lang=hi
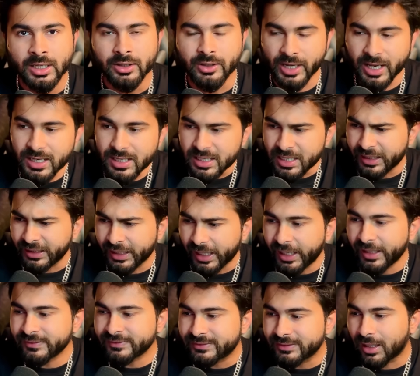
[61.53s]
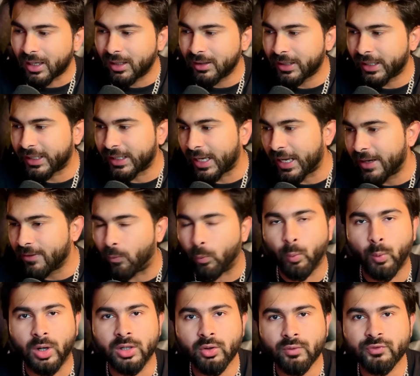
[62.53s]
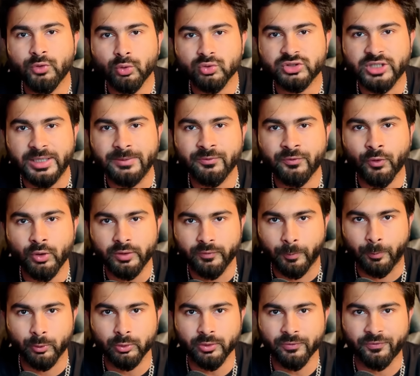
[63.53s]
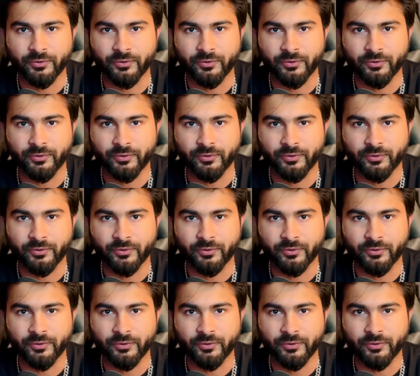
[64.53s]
यार इट इज एक वन ऑफ दोज गेम फॉर लिवरपूल टू